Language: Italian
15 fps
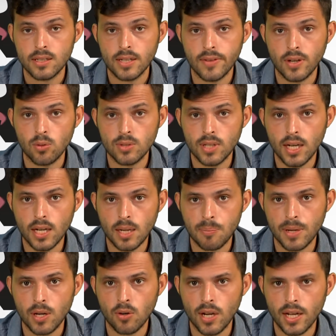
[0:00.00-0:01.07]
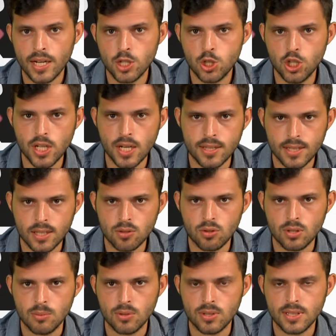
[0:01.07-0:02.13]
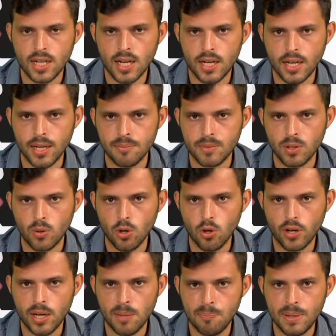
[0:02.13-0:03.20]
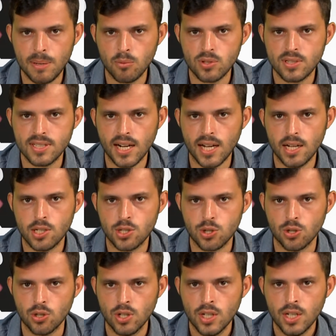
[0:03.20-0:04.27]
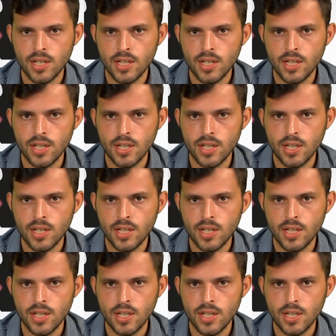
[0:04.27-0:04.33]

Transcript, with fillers: da valutare, prego la regia intanto di mostrare quello che è il primo stralcio